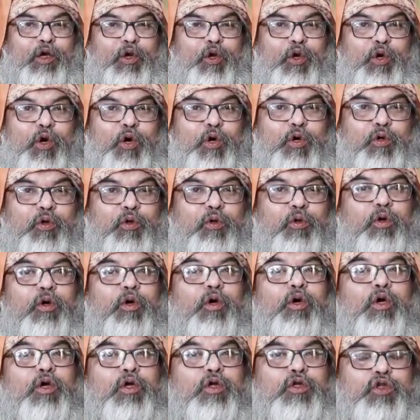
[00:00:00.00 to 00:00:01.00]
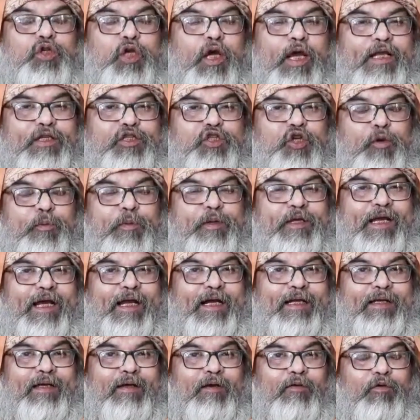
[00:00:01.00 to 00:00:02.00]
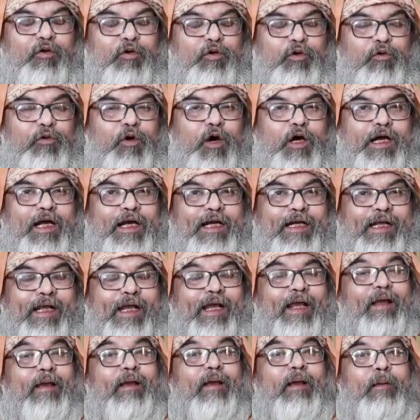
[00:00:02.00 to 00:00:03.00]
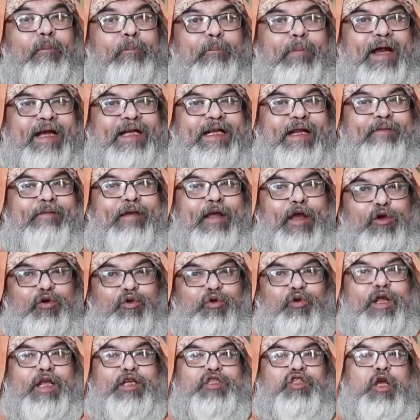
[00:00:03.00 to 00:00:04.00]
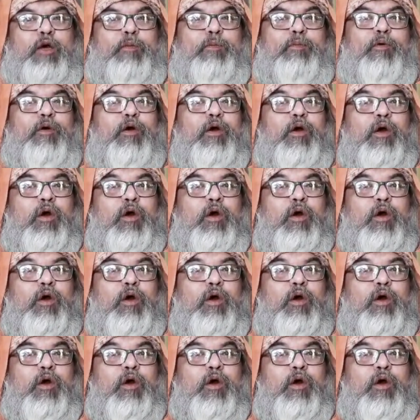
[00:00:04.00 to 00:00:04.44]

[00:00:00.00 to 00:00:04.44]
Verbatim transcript: लोगों को जो है जो भी करके उन्होंने वो करके बैठे हुए हैं उन्होंने सब